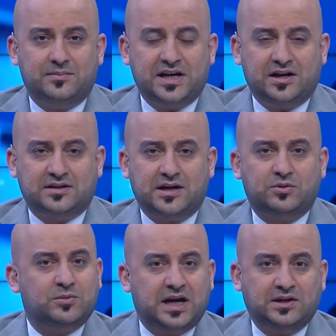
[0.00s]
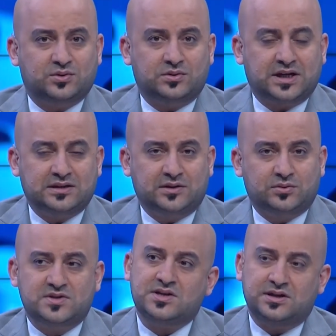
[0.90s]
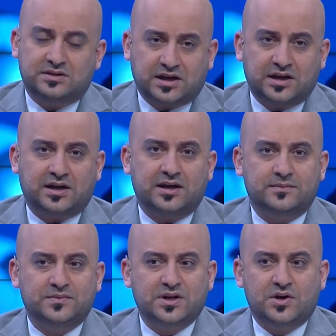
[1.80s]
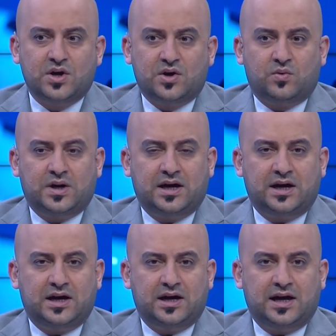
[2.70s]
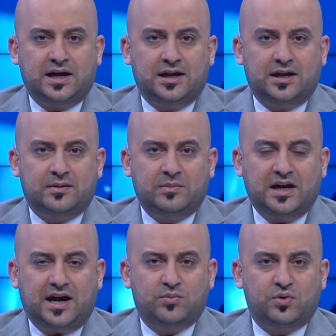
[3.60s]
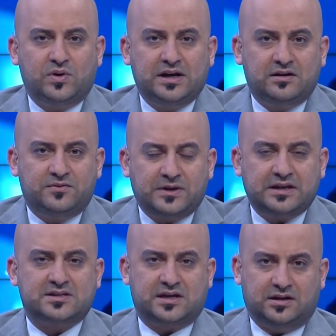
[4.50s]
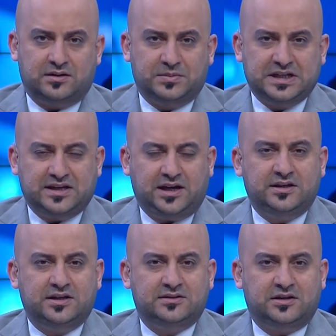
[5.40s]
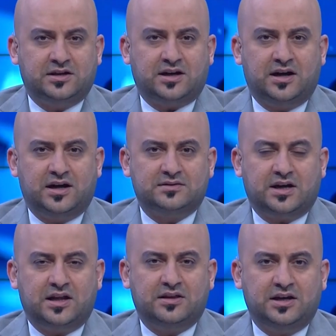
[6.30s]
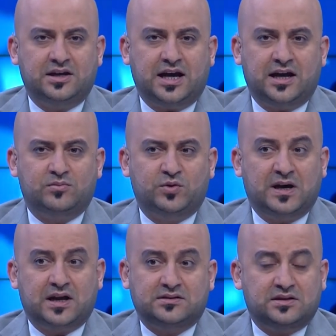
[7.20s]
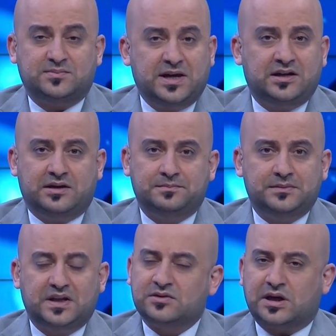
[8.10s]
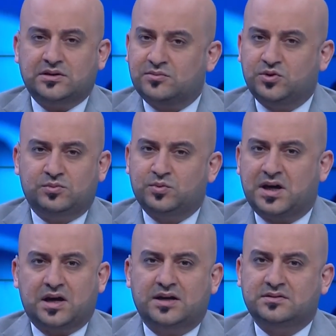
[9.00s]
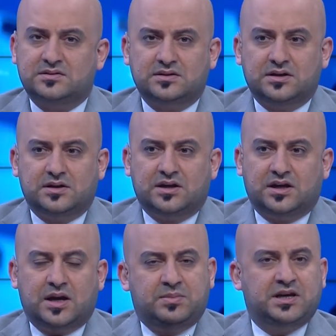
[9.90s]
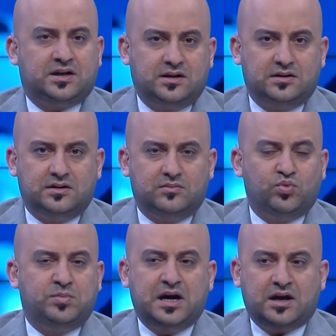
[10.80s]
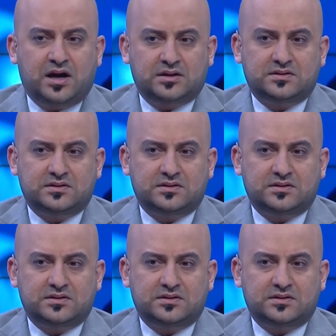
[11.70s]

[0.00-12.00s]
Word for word: بين أقدامكم راح تكون غدا و90 دقيقة والملعب هو الفيصل بتحديد النقاط هذه المباراة نتمنى تقدمون مباراة كبيرة مباراة